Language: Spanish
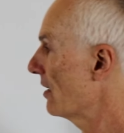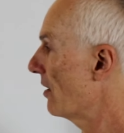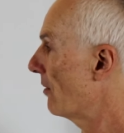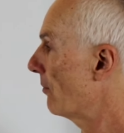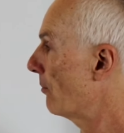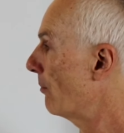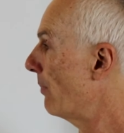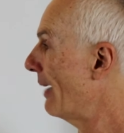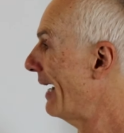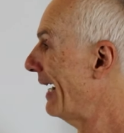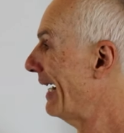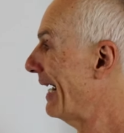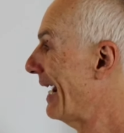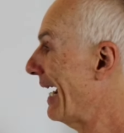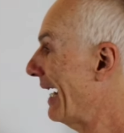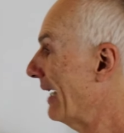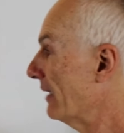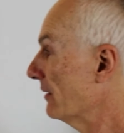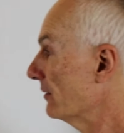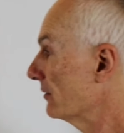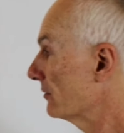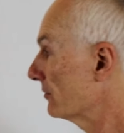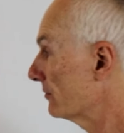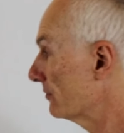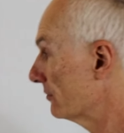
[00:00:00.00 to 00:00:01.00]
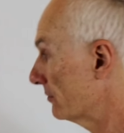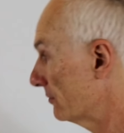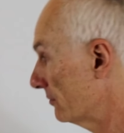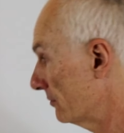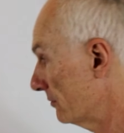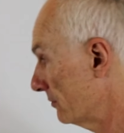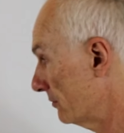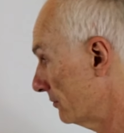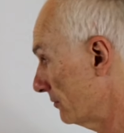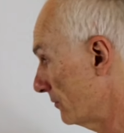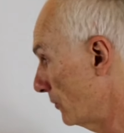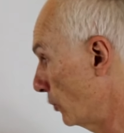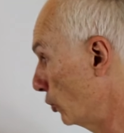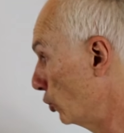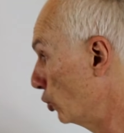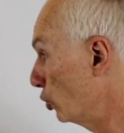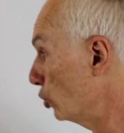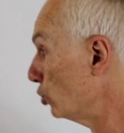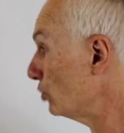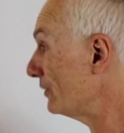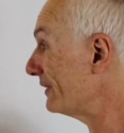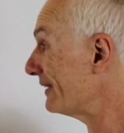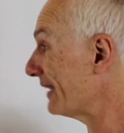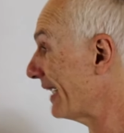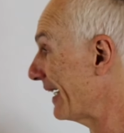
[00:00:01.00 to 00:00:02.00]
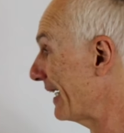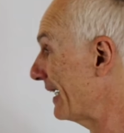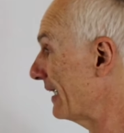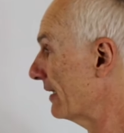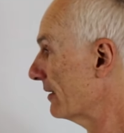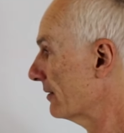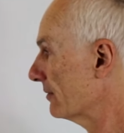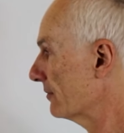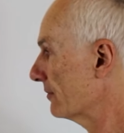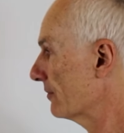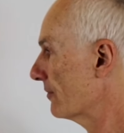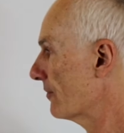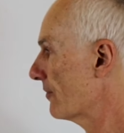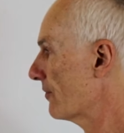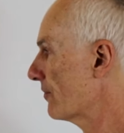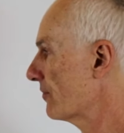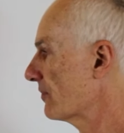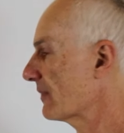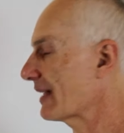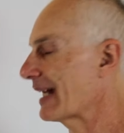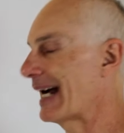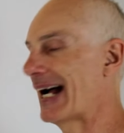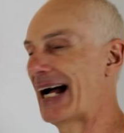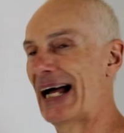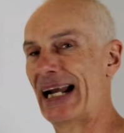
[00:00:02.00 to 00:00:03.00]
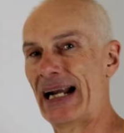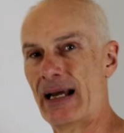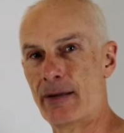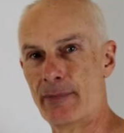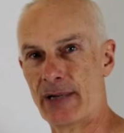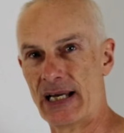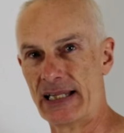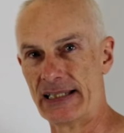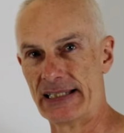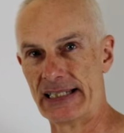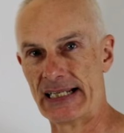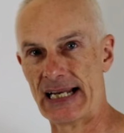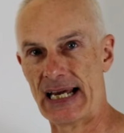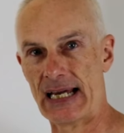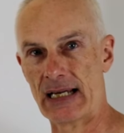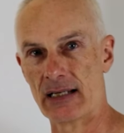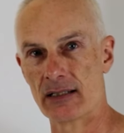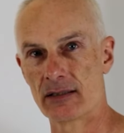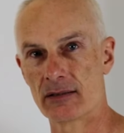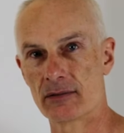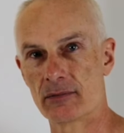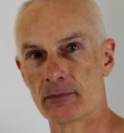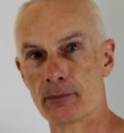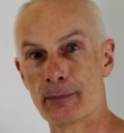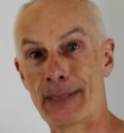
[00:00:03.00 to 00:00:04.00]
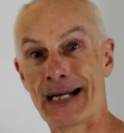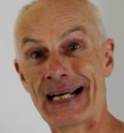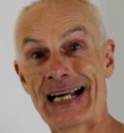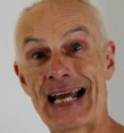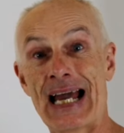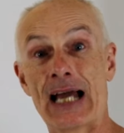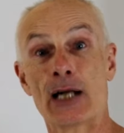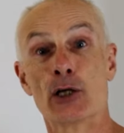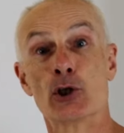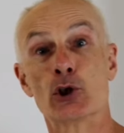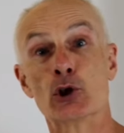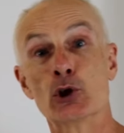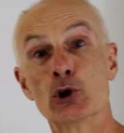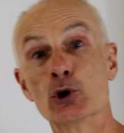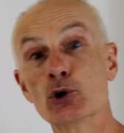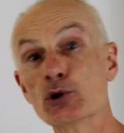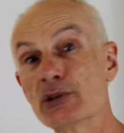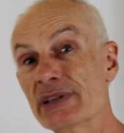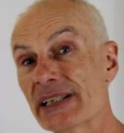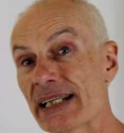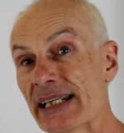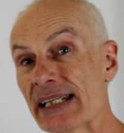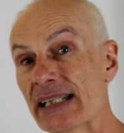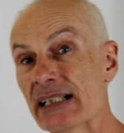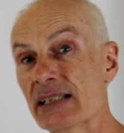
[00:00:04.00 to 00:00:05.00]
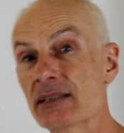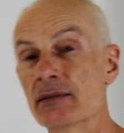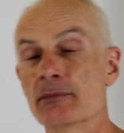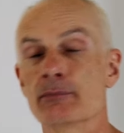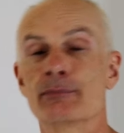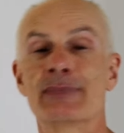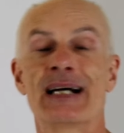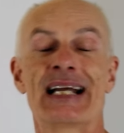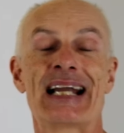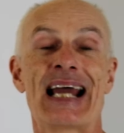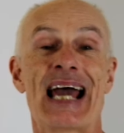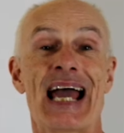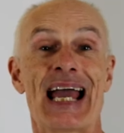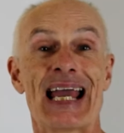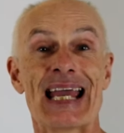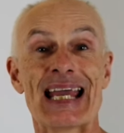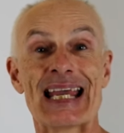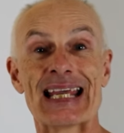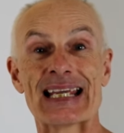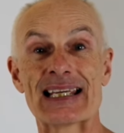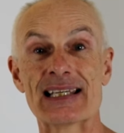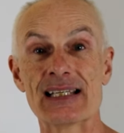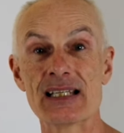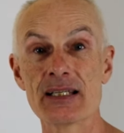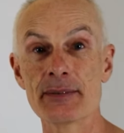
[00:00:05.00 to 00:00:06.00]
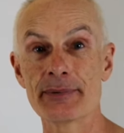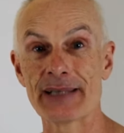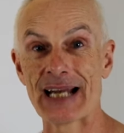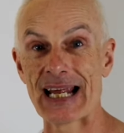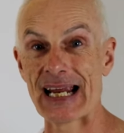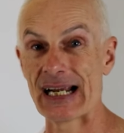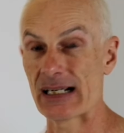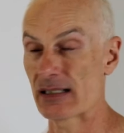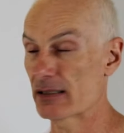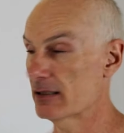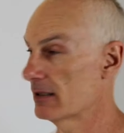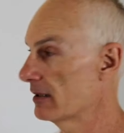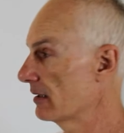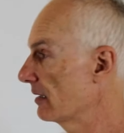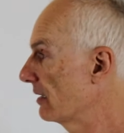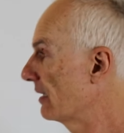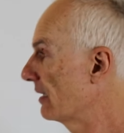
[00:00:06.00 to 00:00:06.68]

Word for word: van a nutrir a la madera. Van a nutrir, van a equilibrar